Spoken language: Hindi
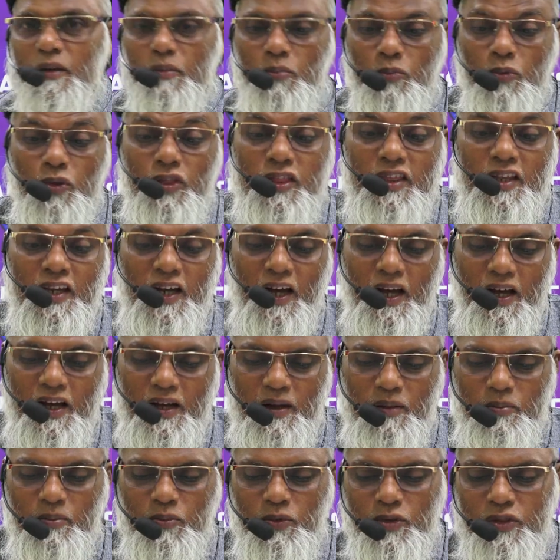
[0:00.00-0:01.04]
मुथला
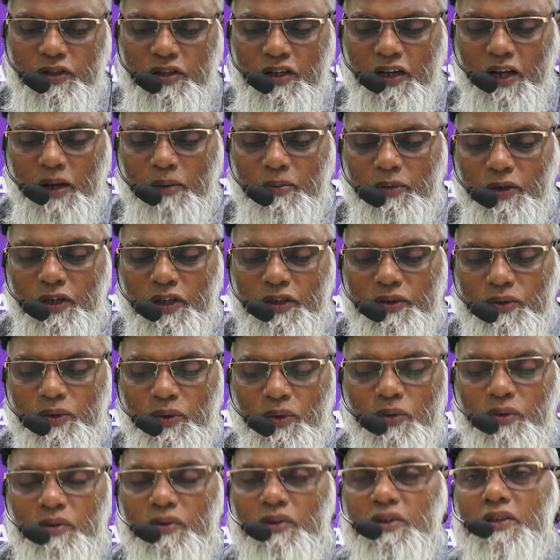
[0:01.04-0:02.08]
मुथला बोले तो
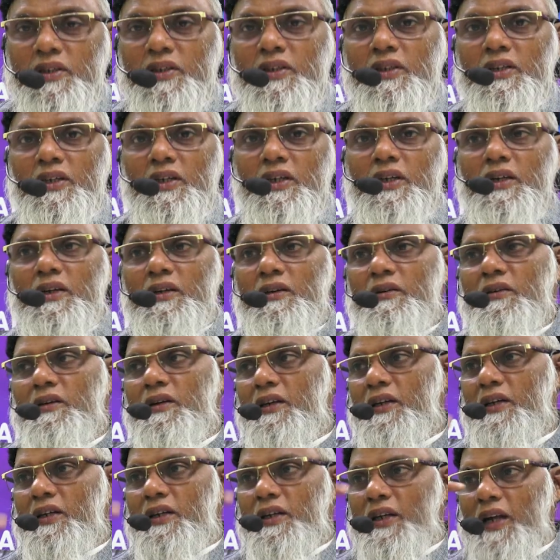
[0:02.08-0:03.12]

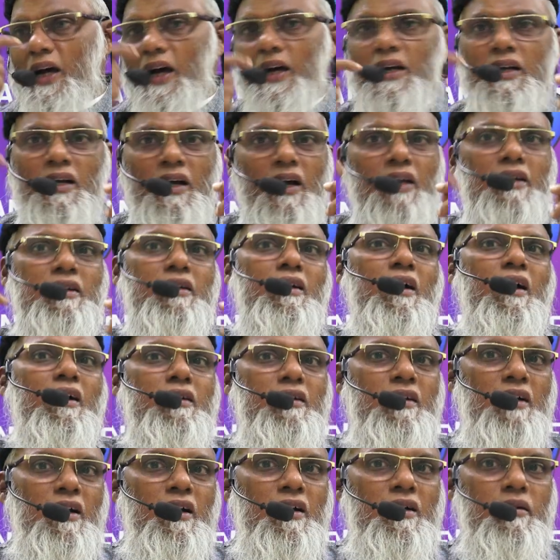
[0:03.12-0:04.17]
नाक कान
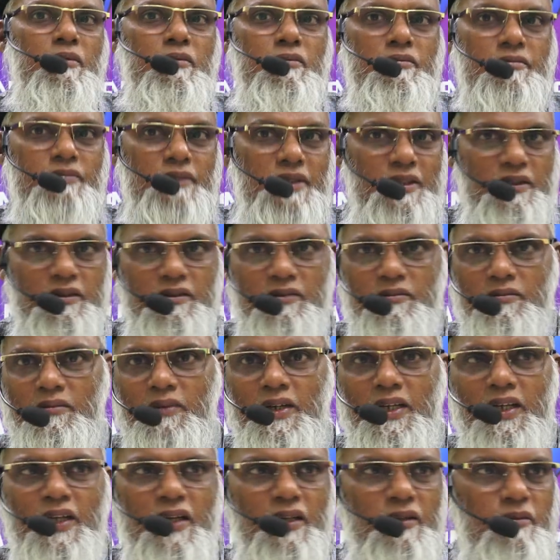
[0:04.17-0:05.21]
काटना
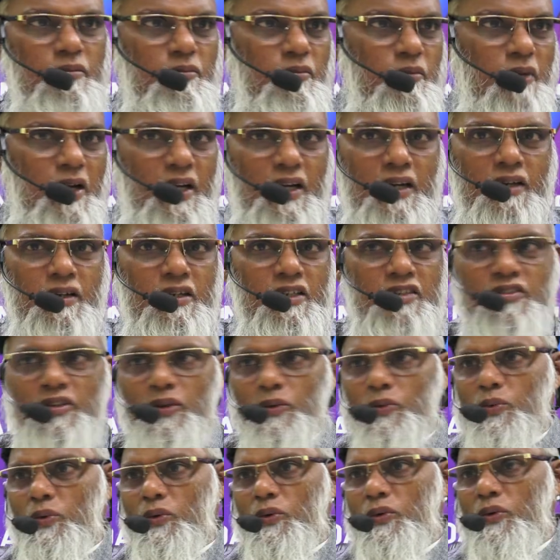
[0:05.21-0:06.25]
मैं मार किसी
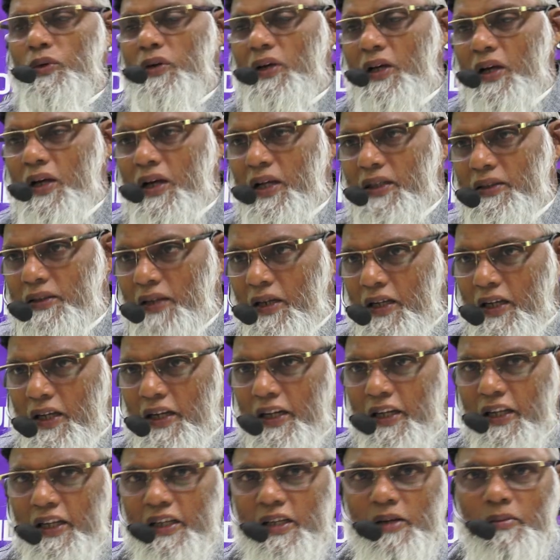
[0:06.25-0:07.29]
को कत्ल
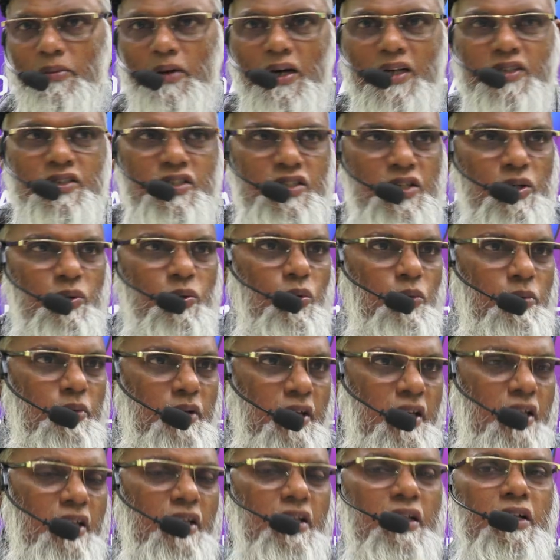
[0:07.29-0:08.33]
करने के बाद जंगों
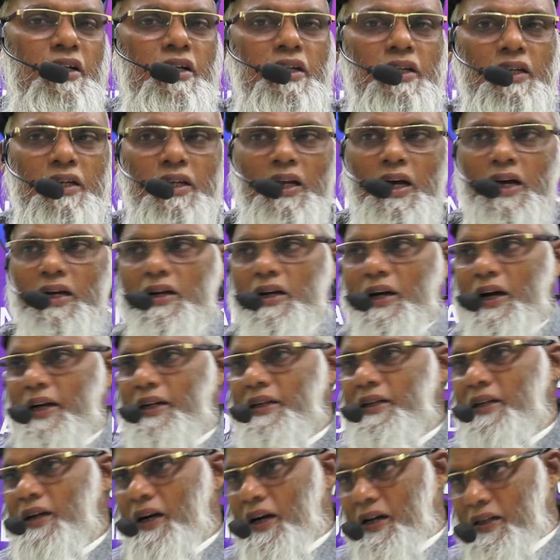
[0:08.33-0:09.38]
में नाक
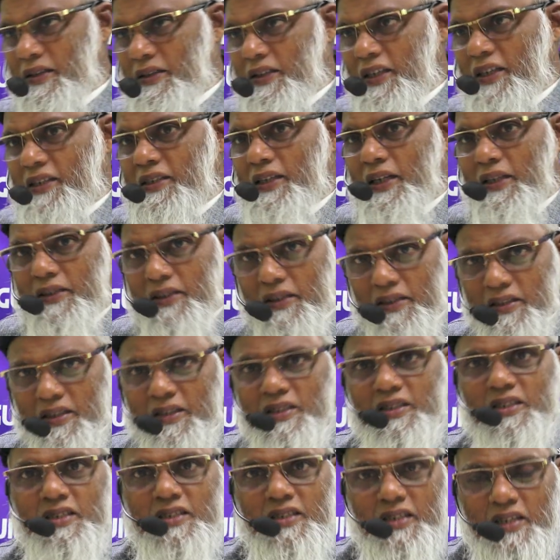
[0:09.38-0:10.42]
कान काट दिए जाते थे
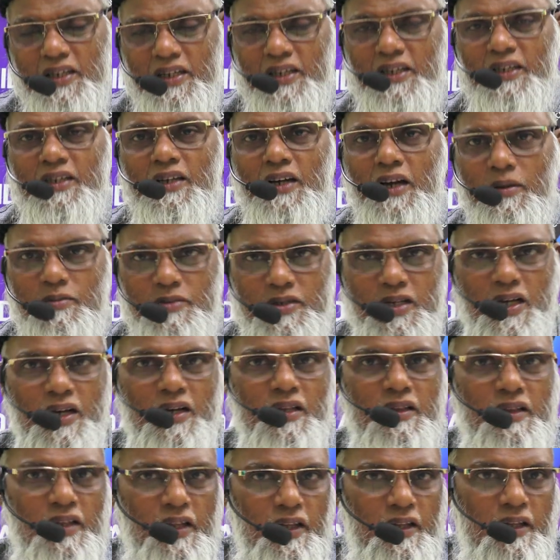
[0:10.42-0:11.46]
जैसे हमजा
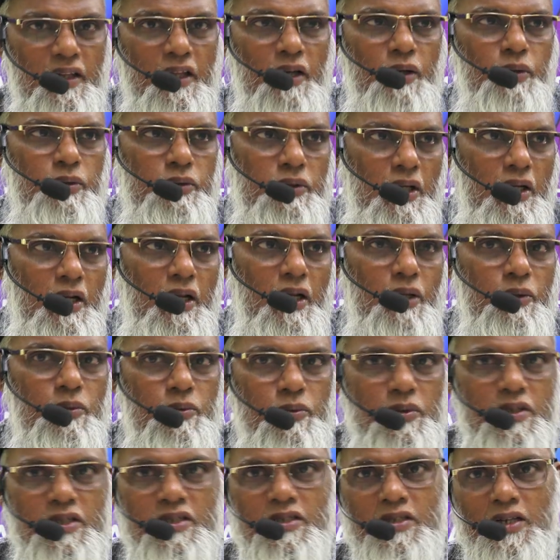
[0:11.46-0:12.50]
रदी अल्लाह
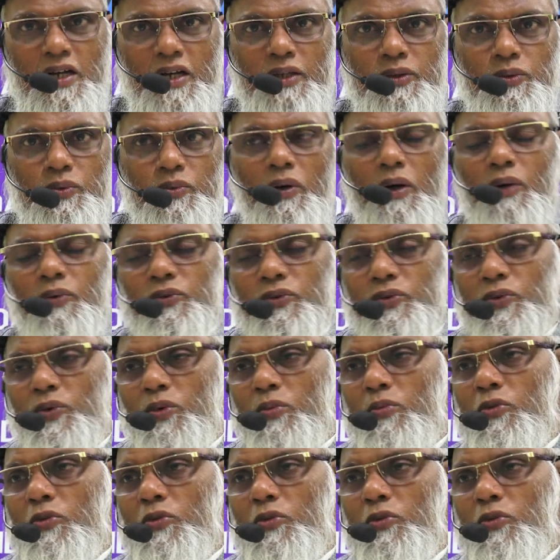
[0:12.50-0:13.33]
तु के साथ हुआ उसको